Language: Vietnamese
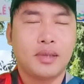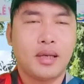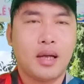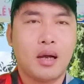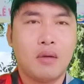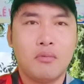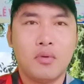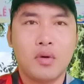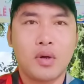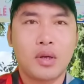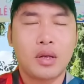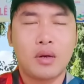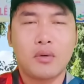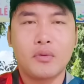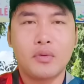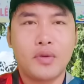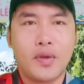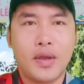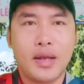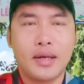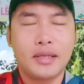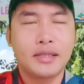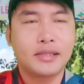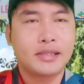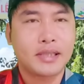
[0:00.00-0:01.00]
không có câu
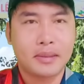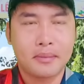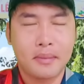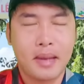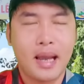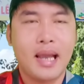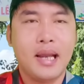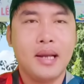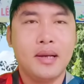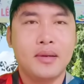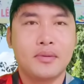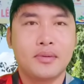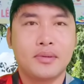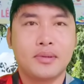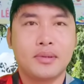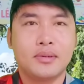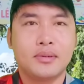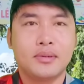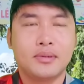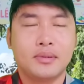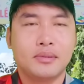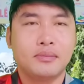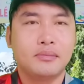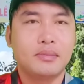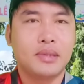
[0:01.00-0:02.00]
chuyện đi xe máy luôn
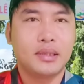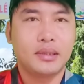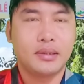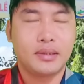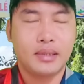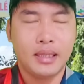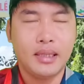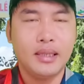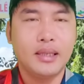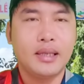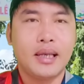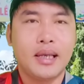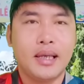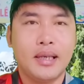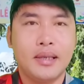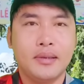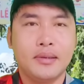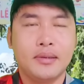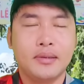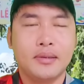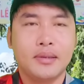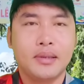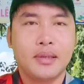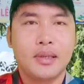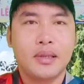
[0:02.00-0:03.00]
mình chứng kiến